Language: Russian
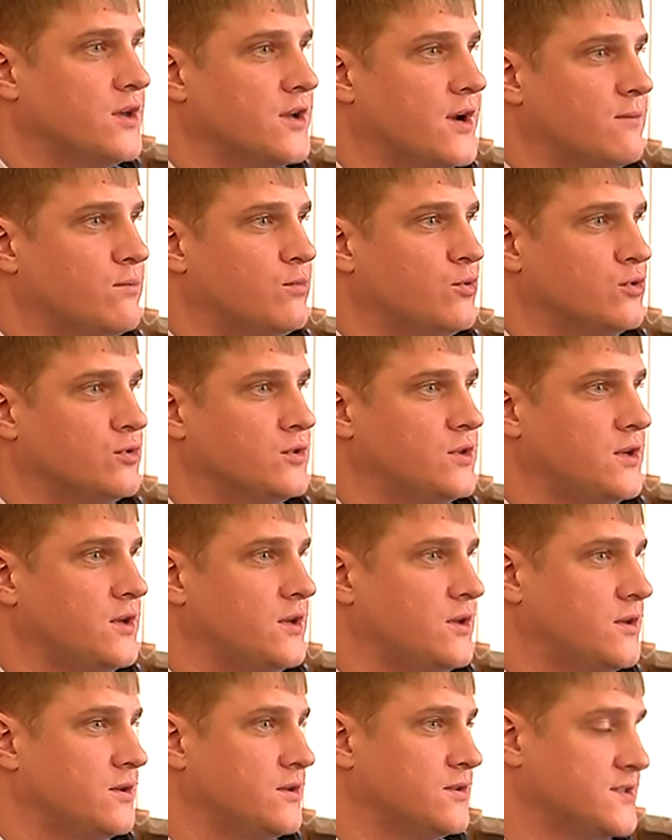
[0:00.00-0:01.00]

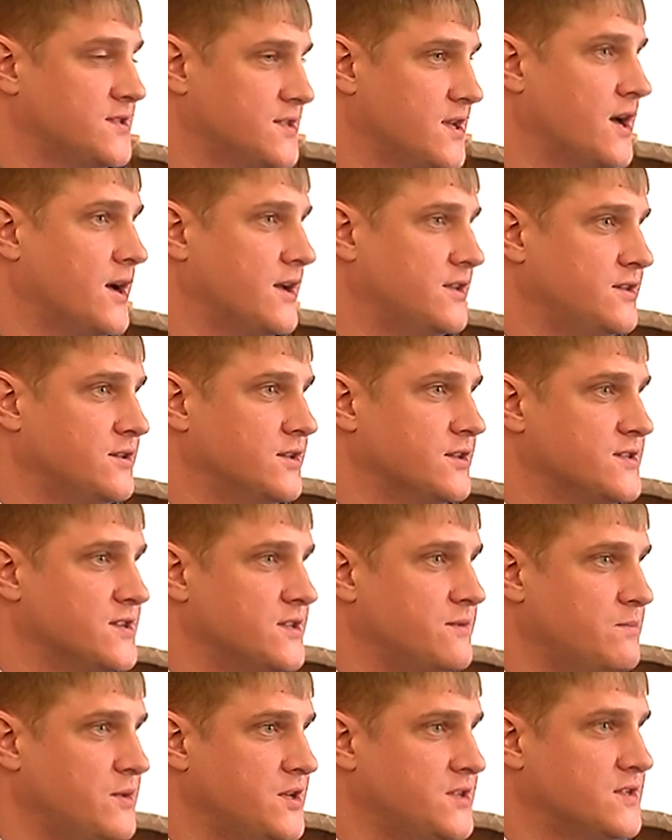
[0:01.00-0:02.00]
работы за
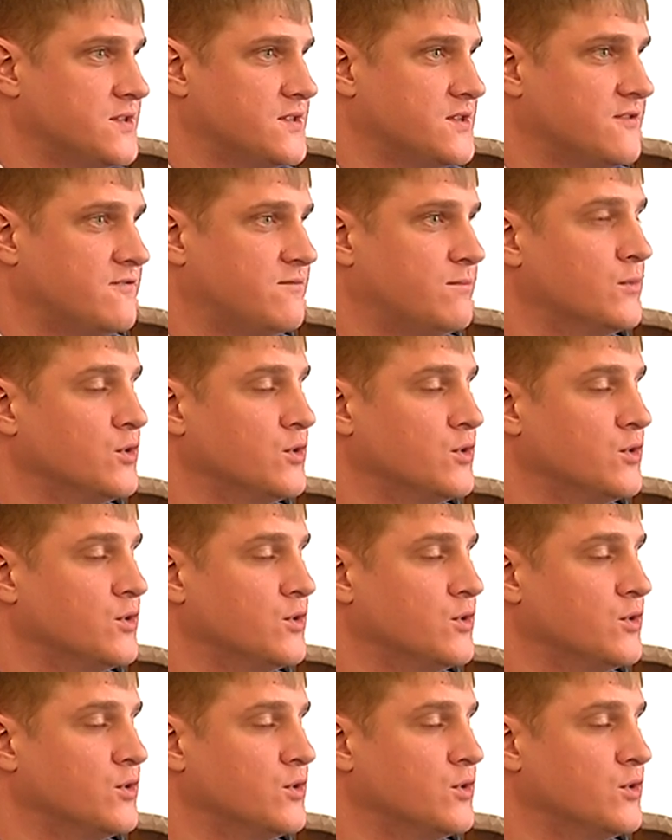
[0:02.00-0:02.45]
11 месяцев?